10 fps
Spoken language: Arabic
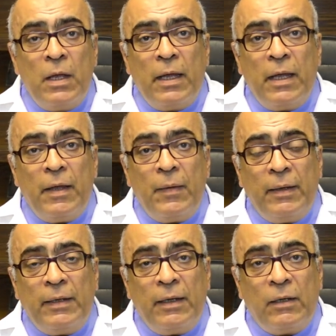
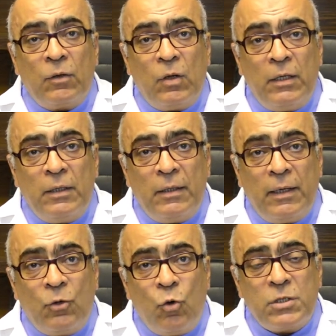آه،
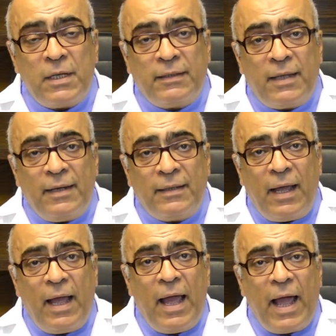الجزء الثاني
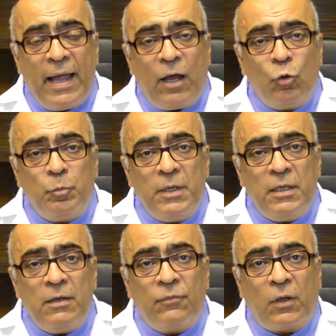ده هياخد
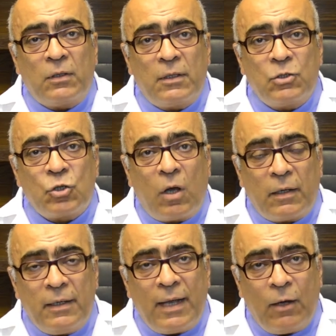مني فتره
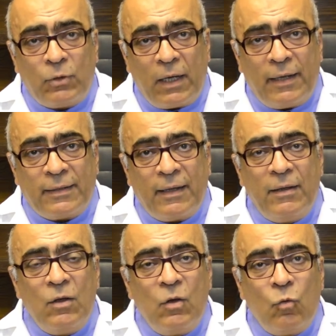شهرين او ثلاثه
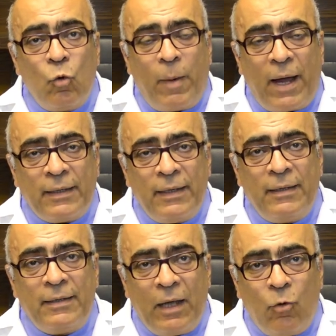
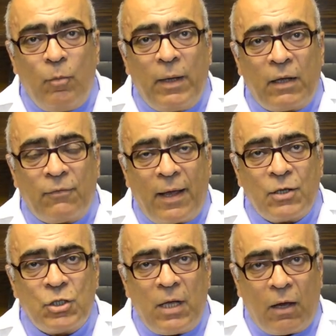وبعدين لو ما
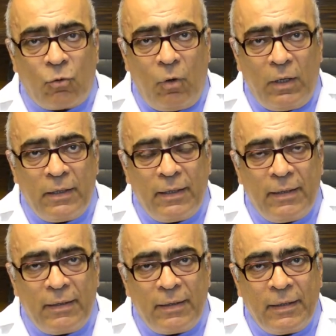نفعش هروح
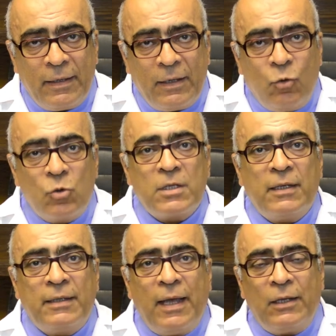للجزء آه،
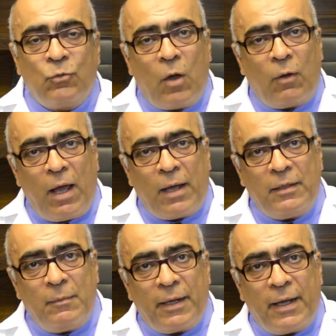الثالث وهو
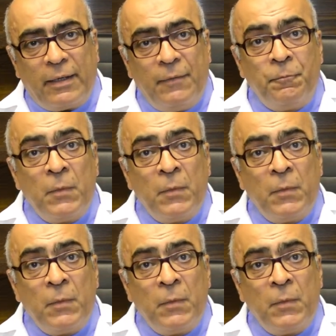الحقن المجاري